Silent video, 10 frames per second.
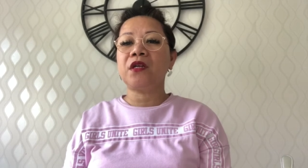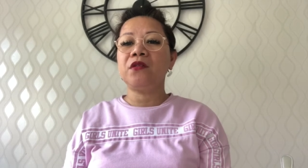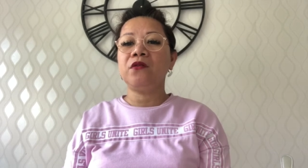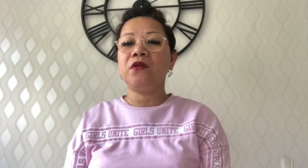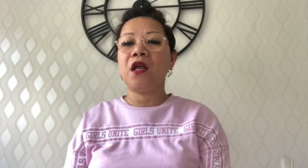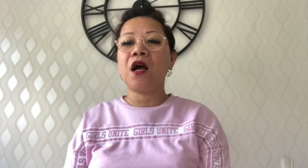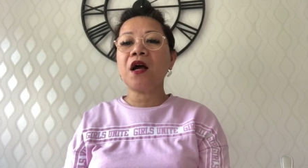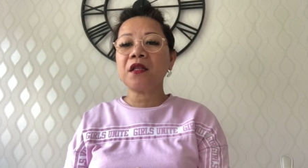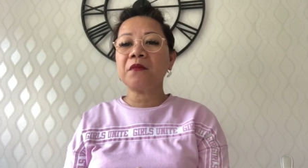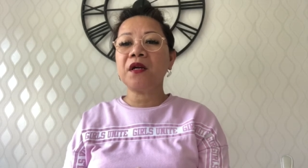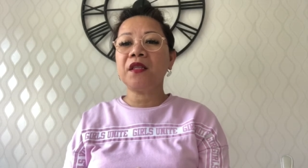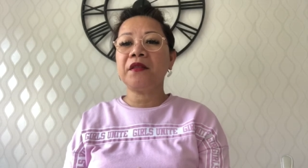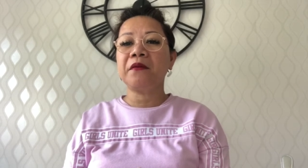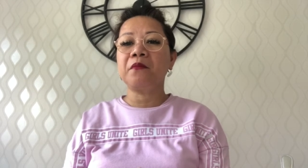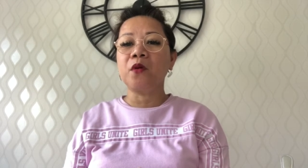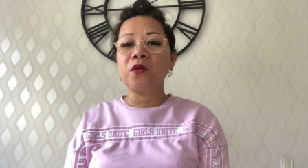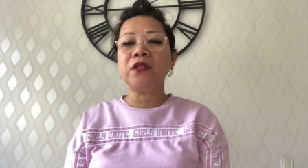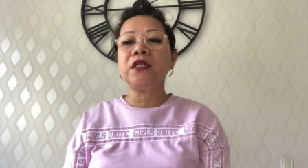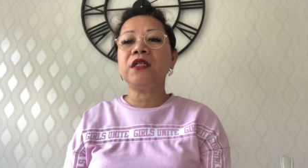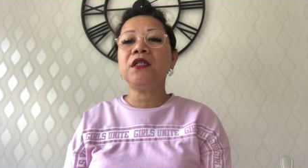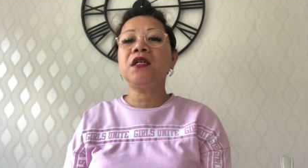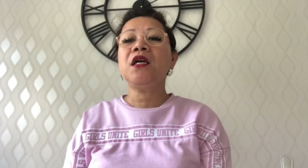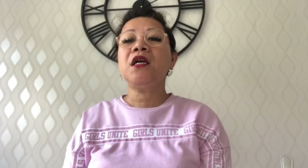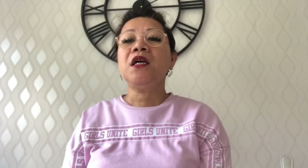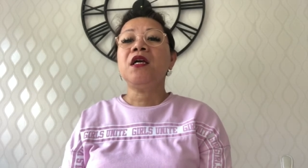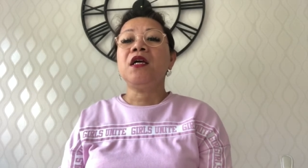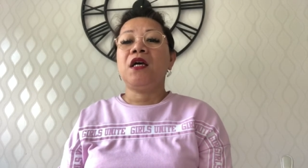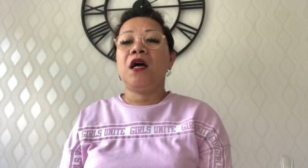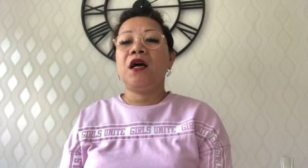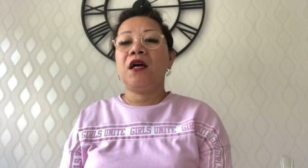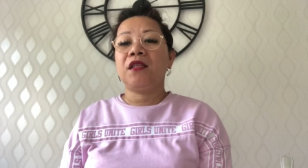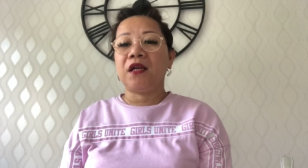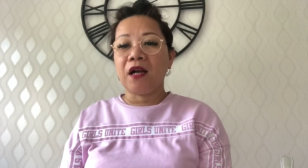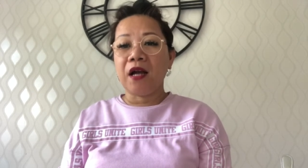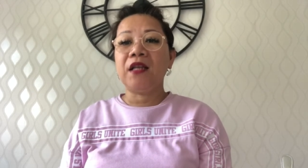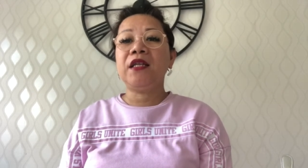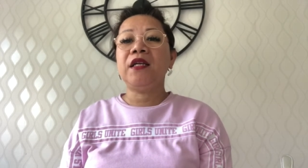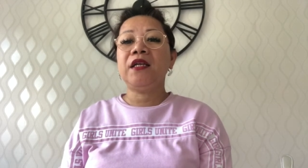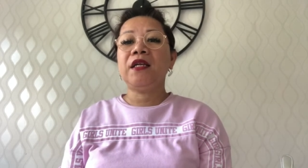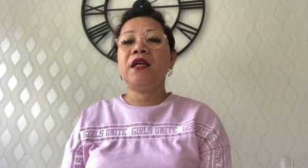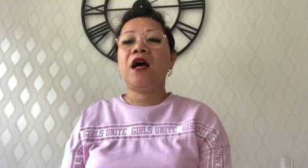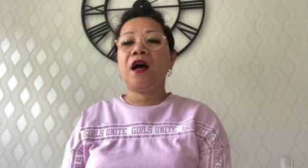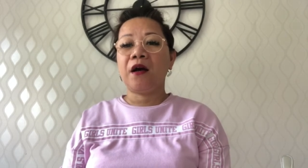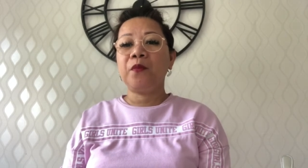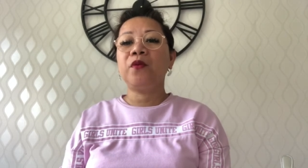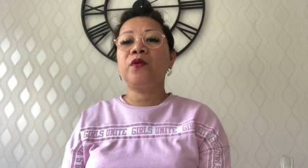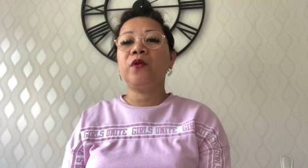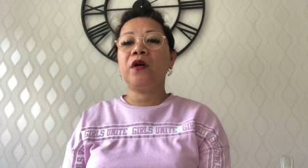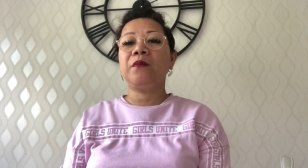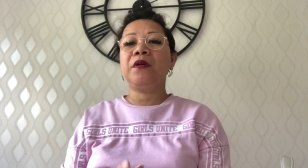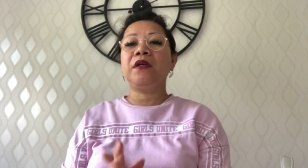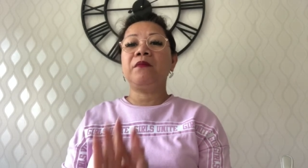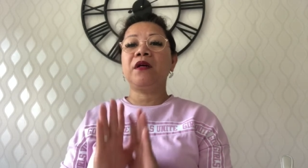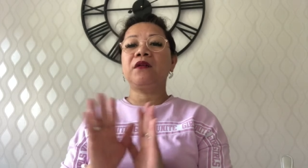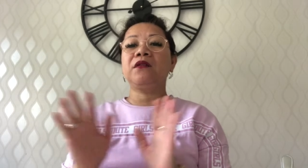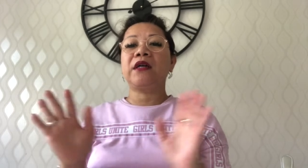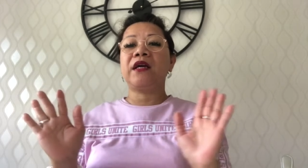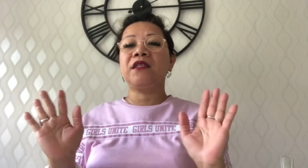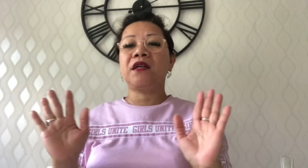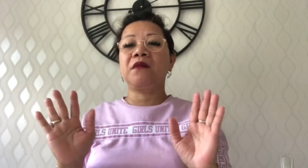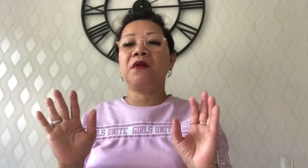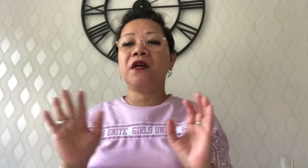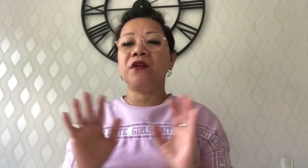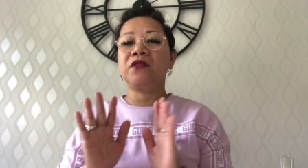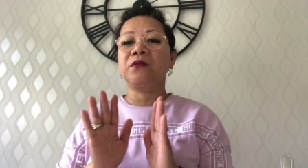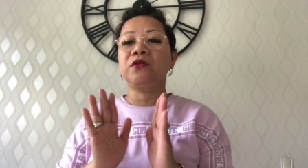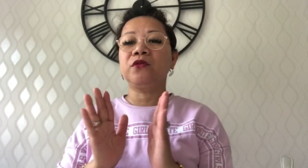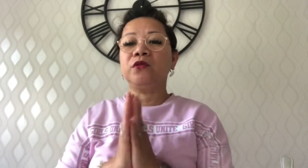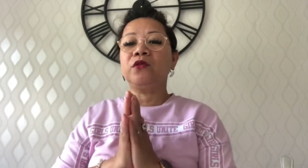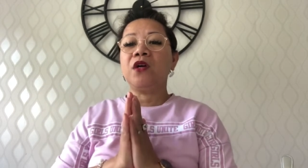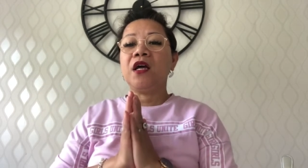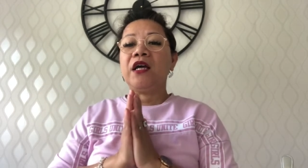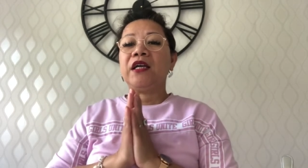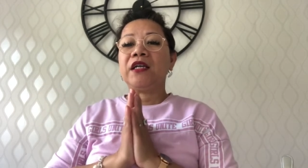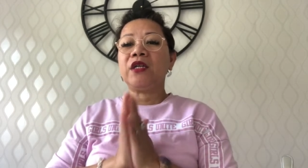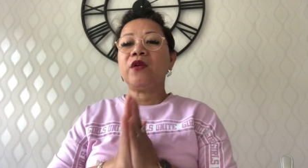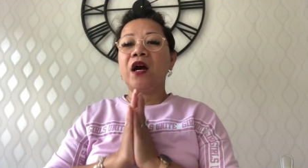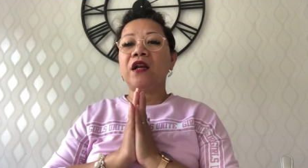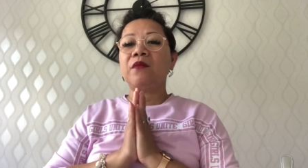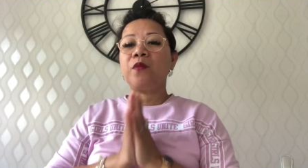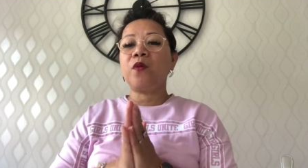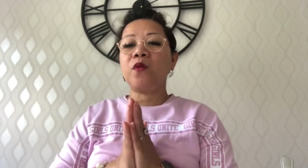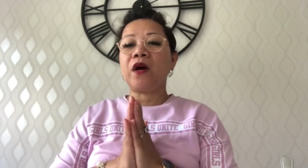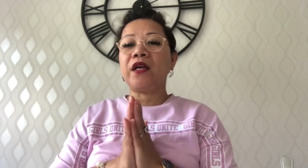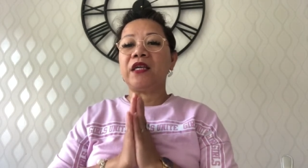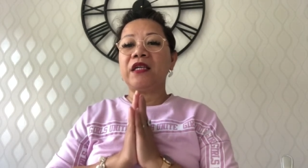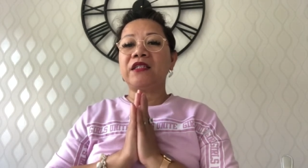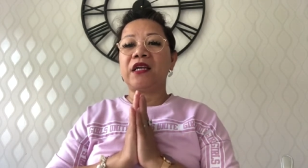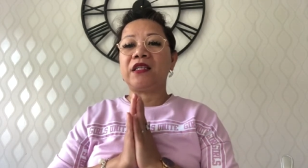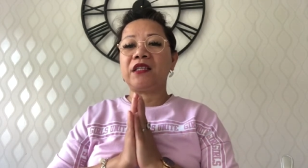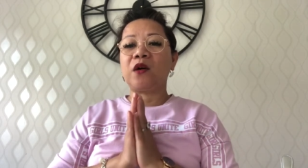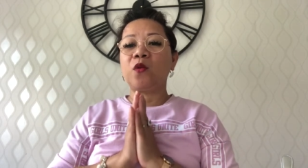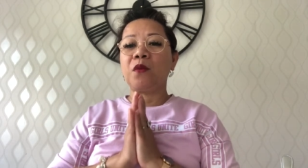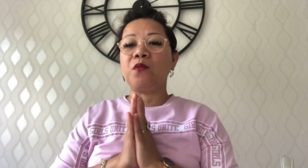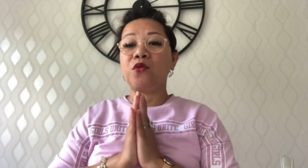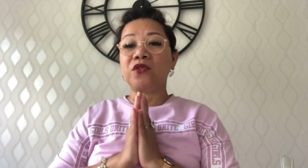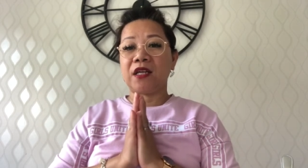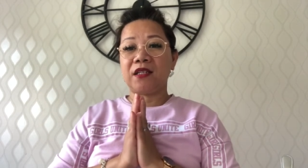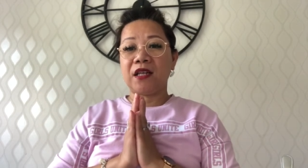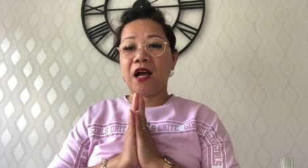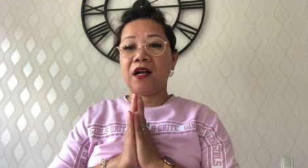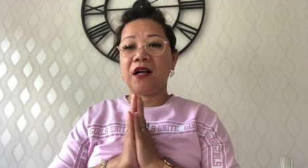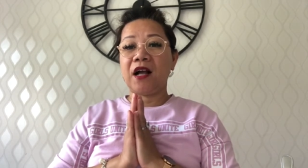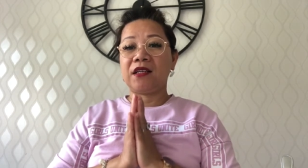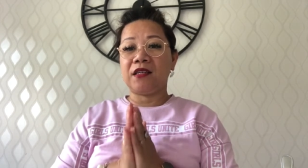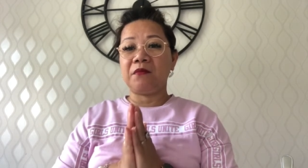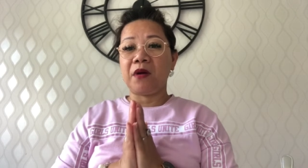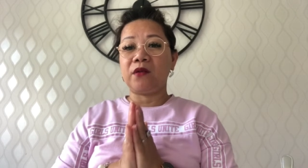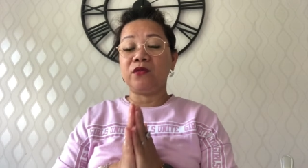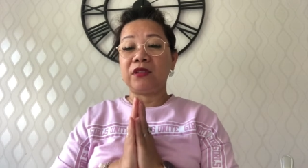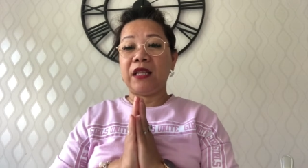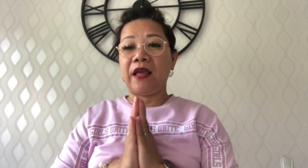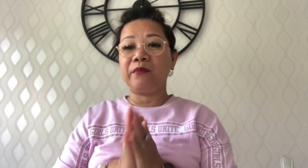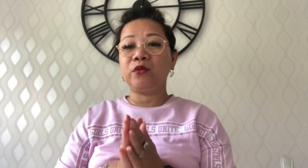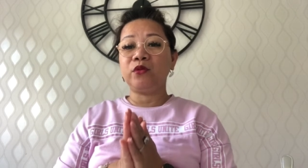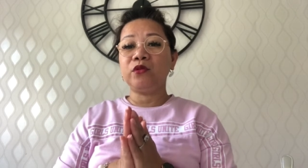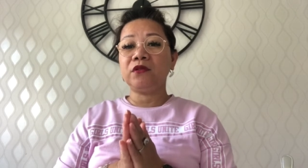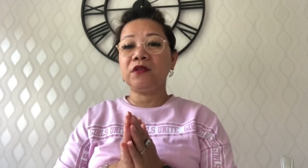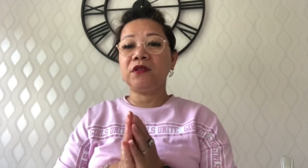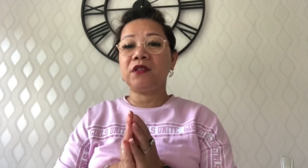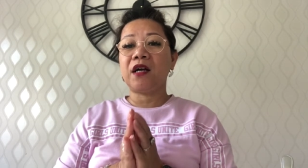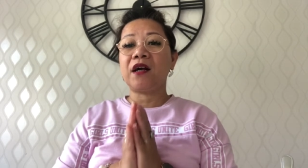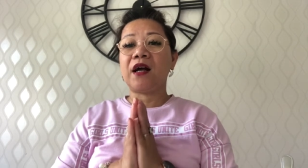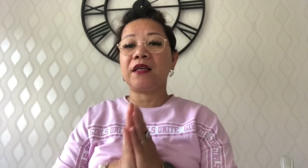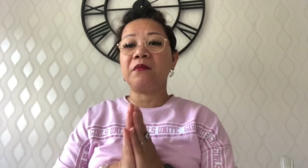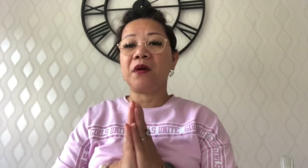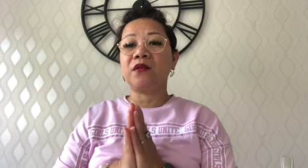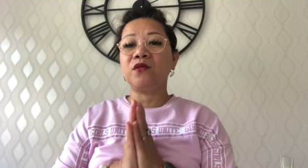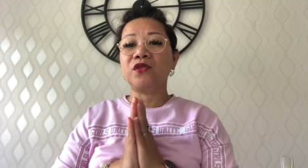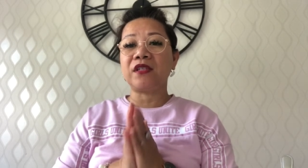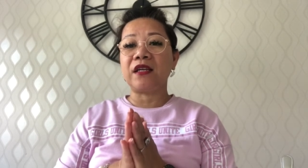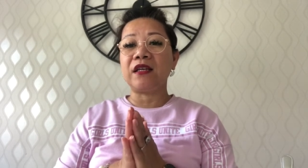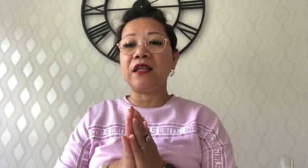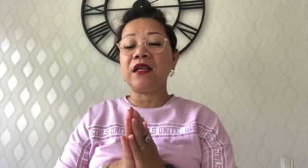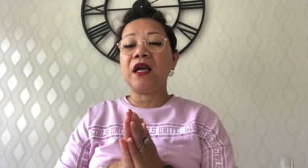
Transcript: inyong lahat. Magandang morning, uh, tanghali, hapon o gabi, man, kahit saan man kayo sa mundo. Ngayong araw po ay excited ako mabuksan ang aking bagong telepono, ang aking bagong cell.